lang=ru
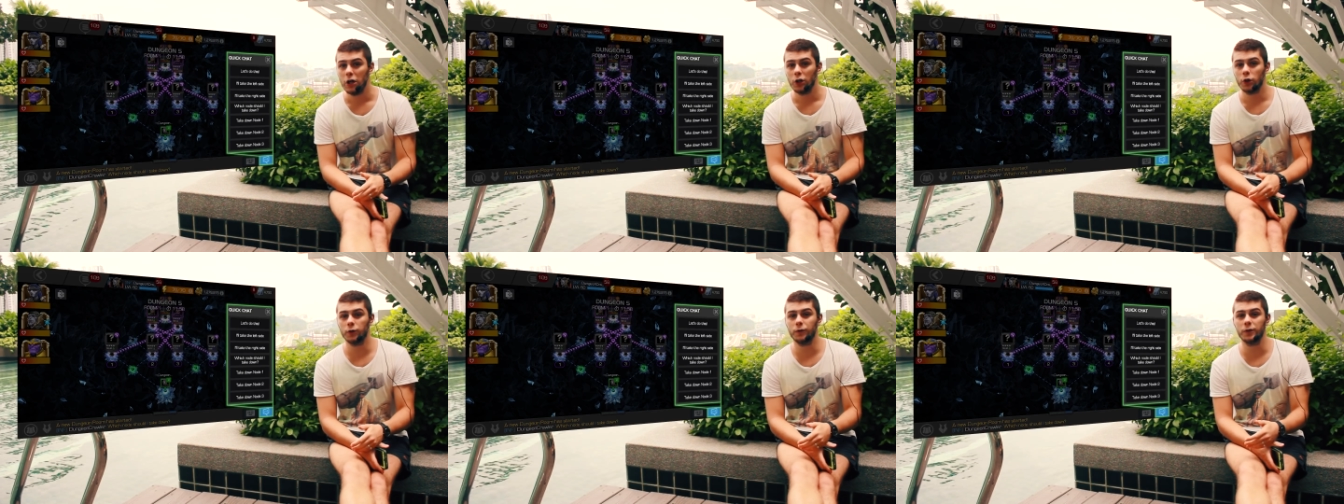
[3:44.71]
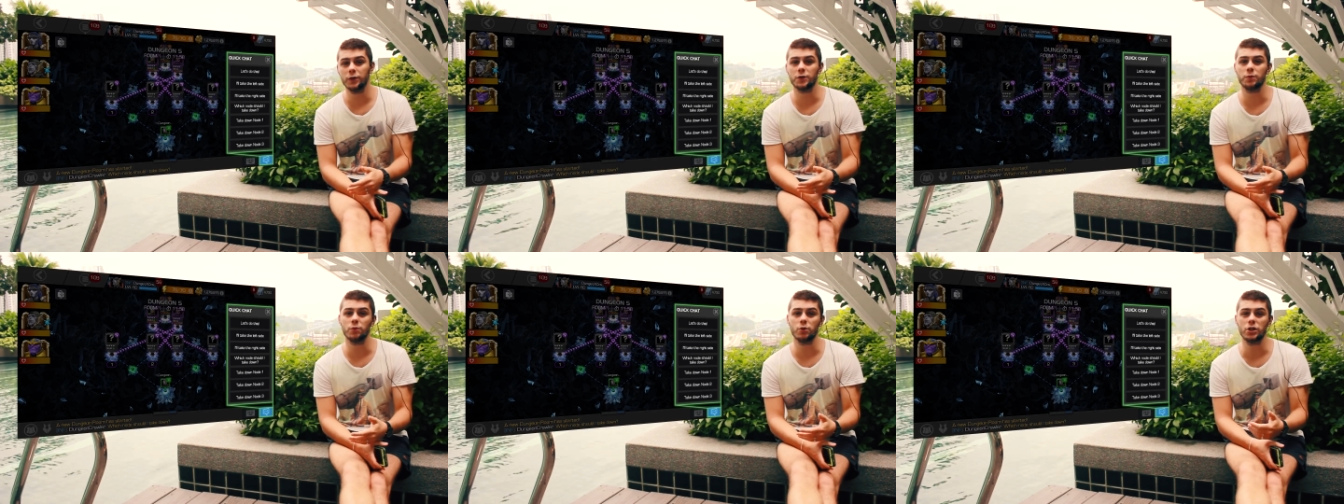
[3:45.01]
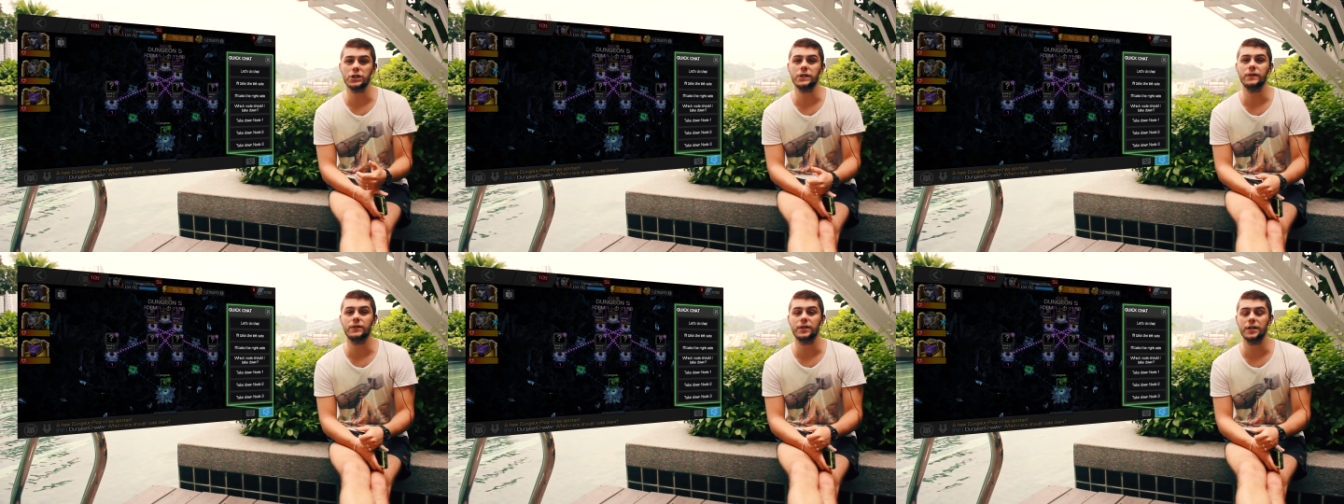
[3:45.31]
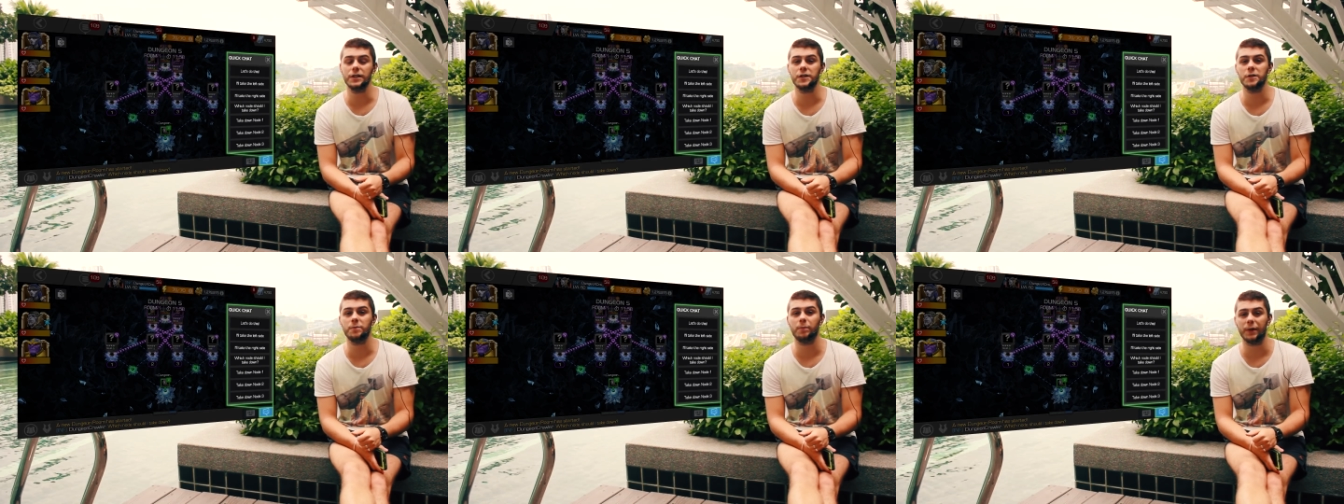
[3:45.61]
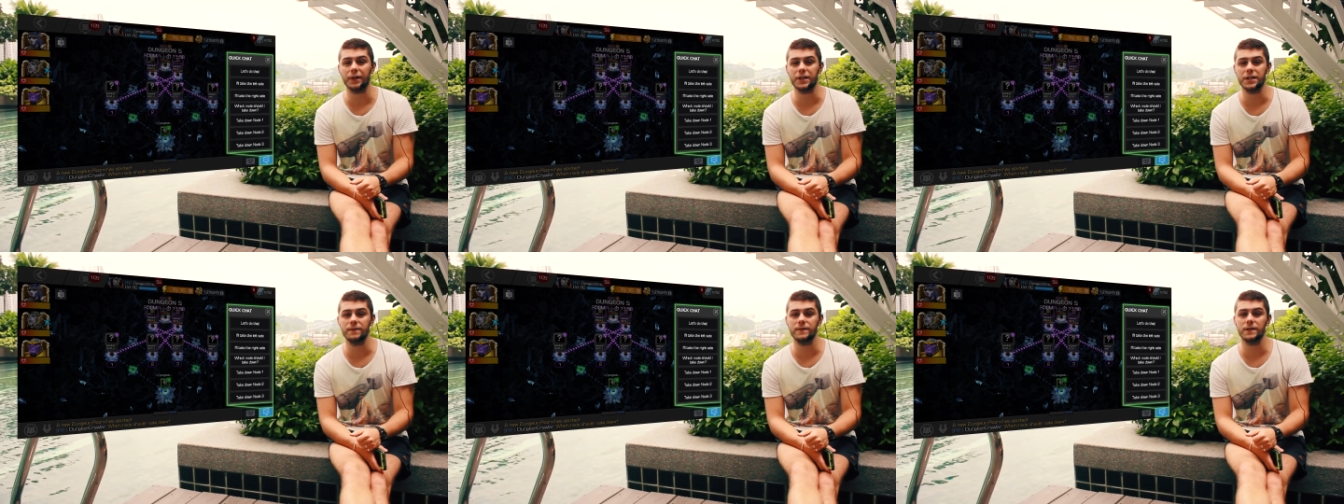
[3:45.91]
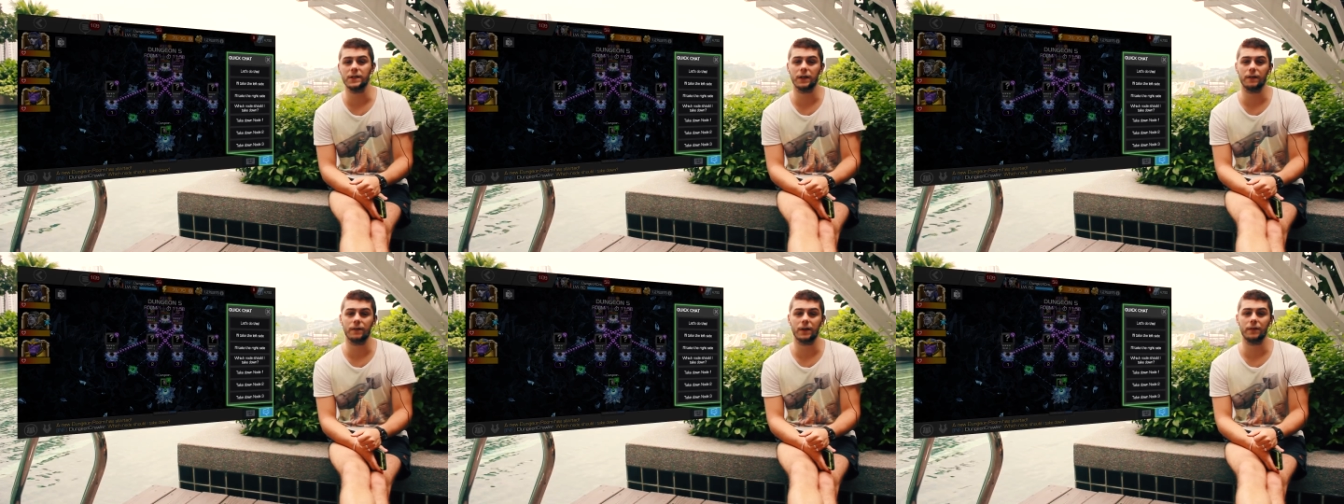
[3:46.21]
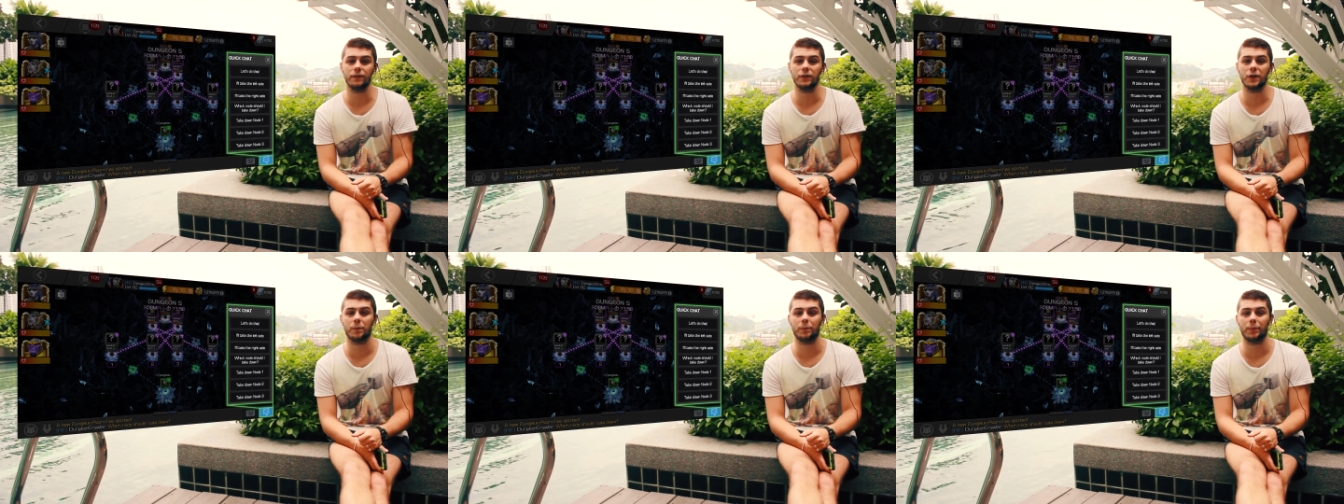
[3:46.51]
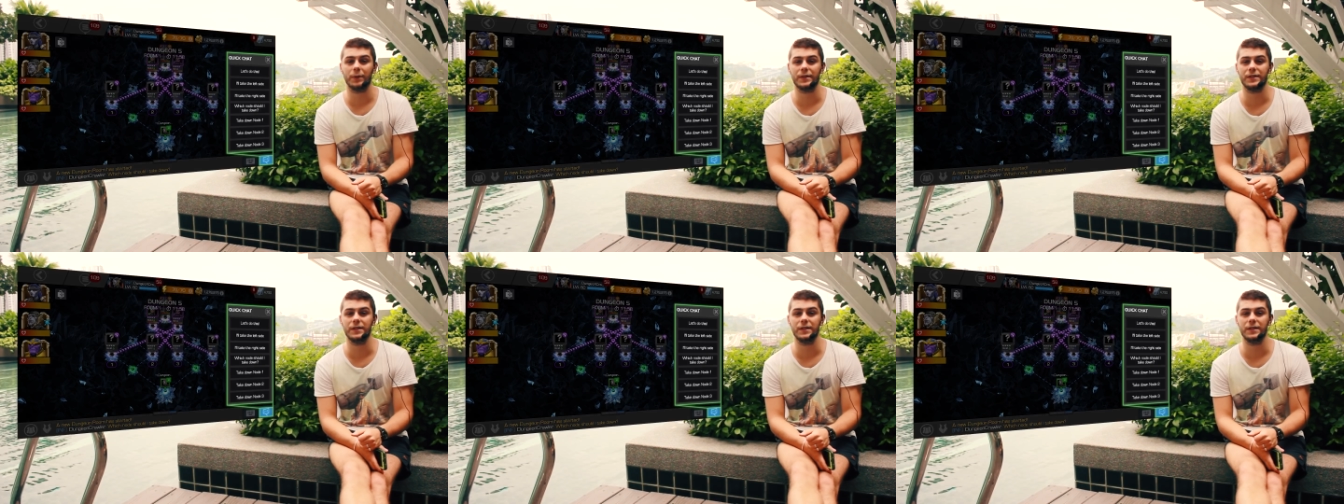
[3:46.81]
то вы сможете встретить противника в равных по